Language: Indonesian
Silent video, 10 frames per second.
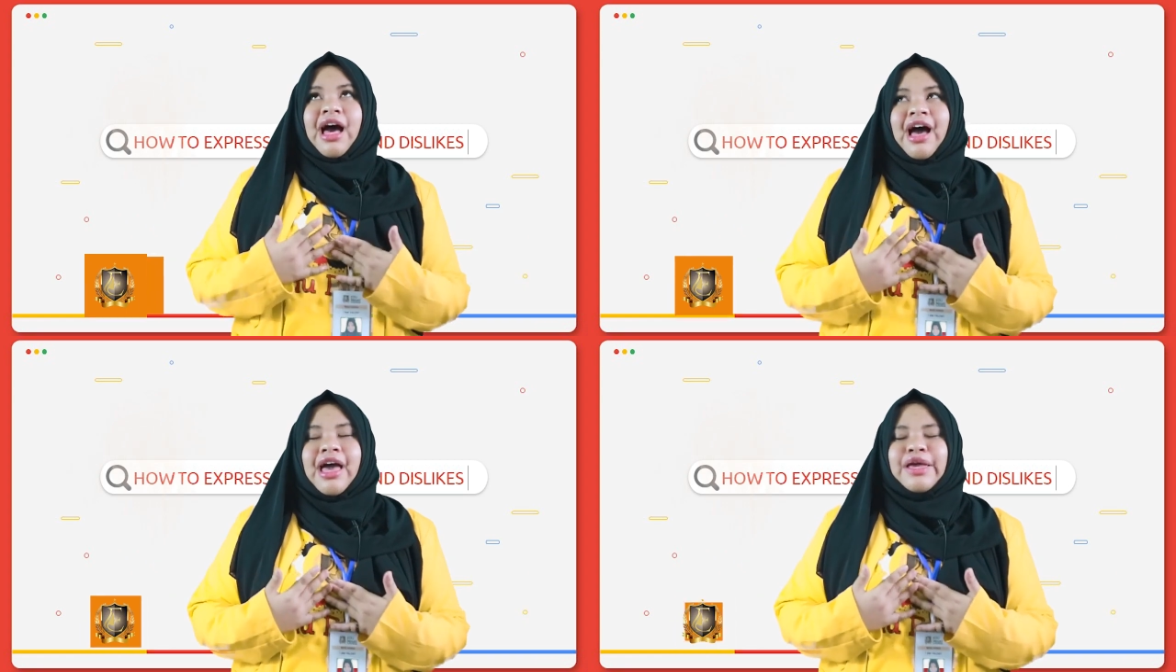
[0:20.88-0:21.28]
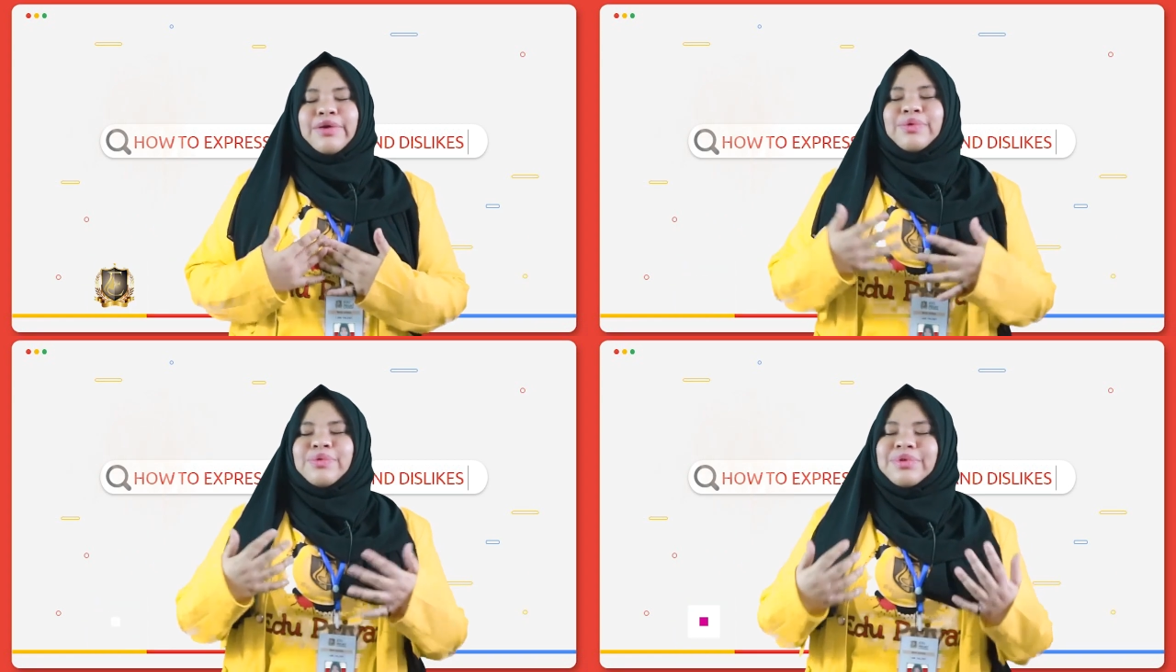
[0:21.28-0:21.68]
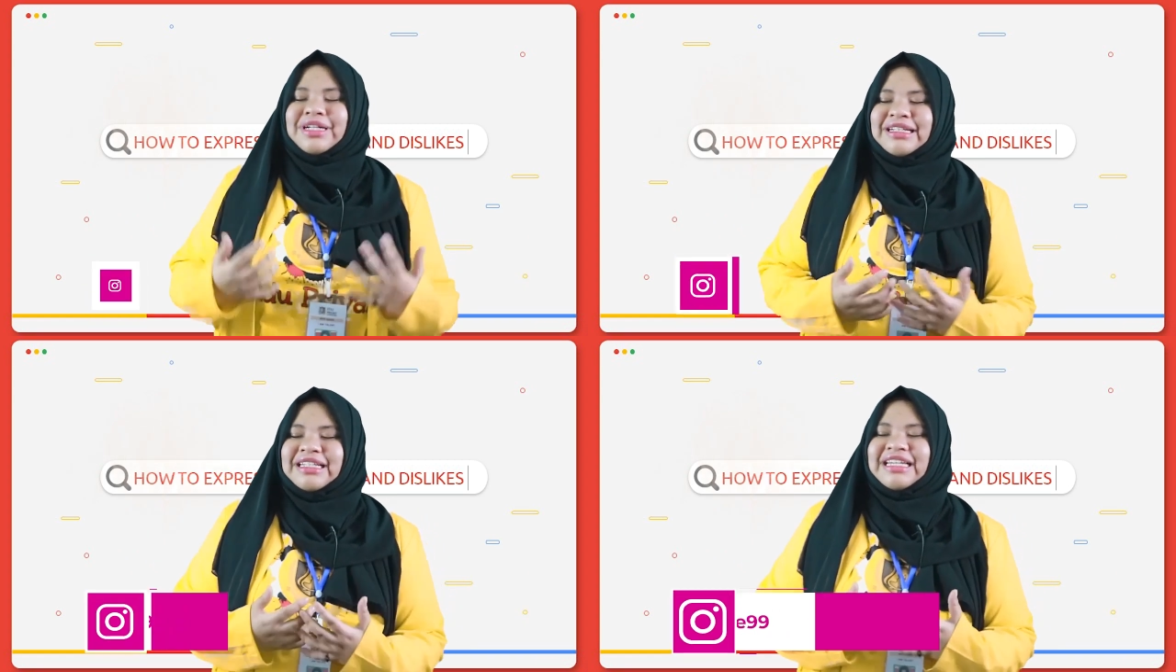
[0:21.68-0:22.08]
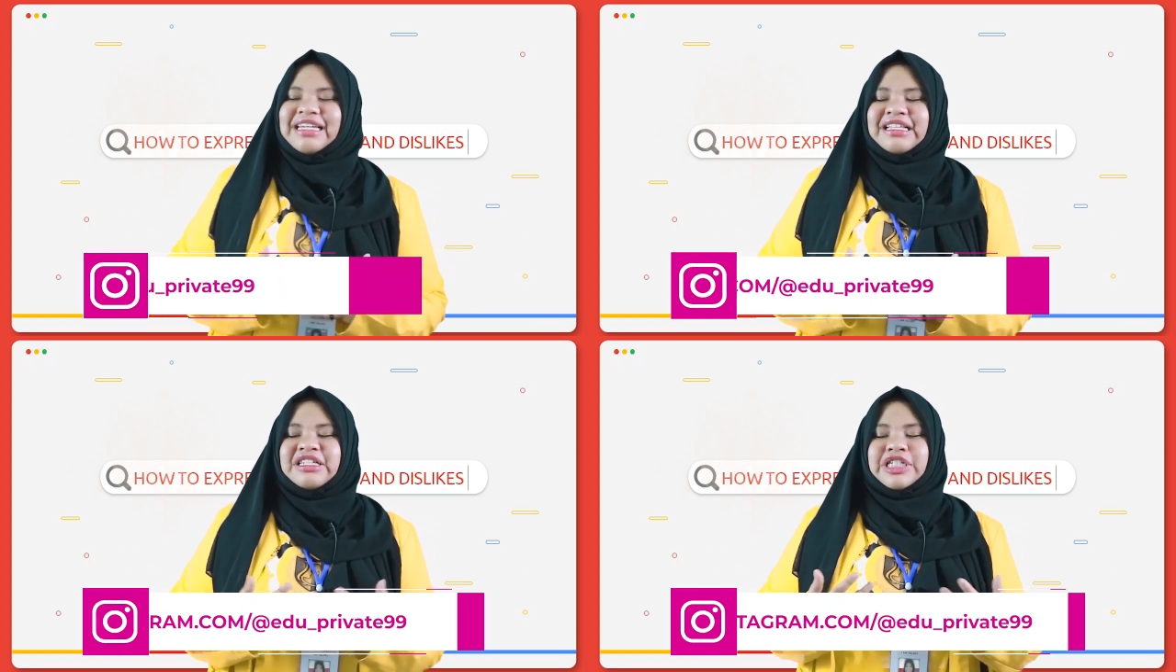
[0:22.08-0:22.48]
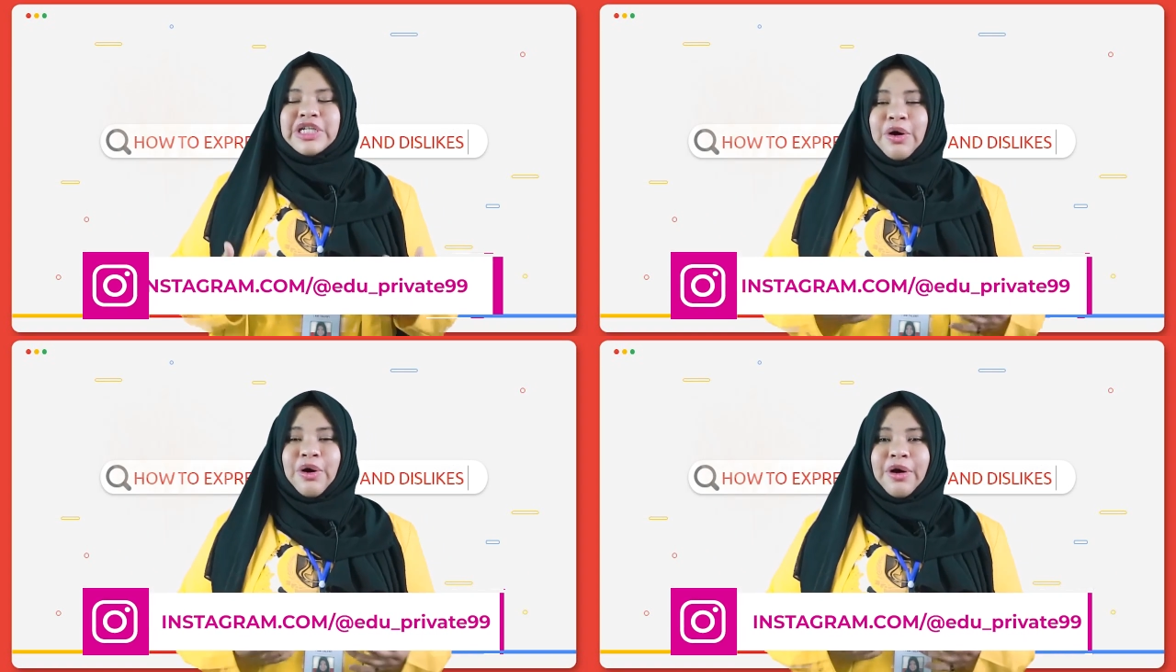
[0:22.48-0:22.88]
I really
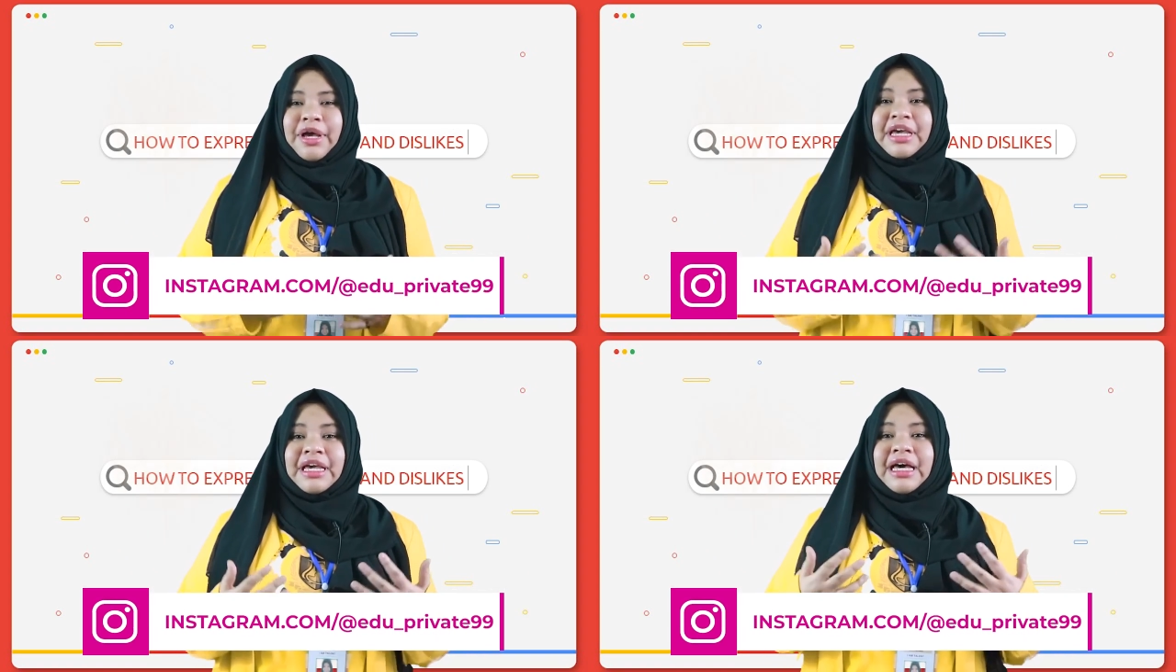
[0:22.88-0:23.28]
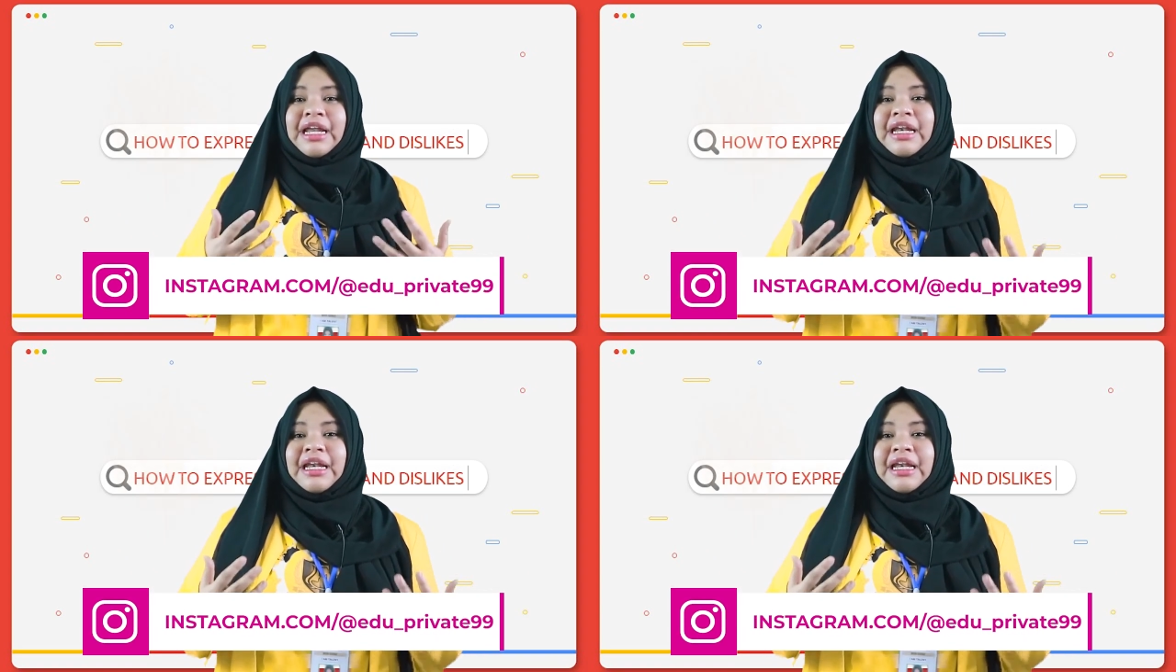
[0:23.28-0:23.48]
enjoy